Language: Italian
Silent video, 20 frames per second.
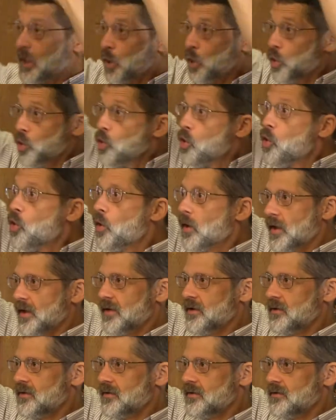
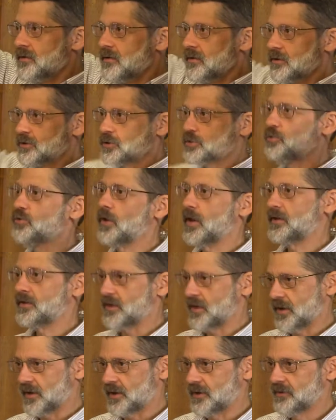Lui sulla
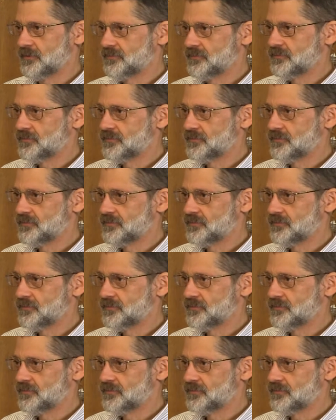terra.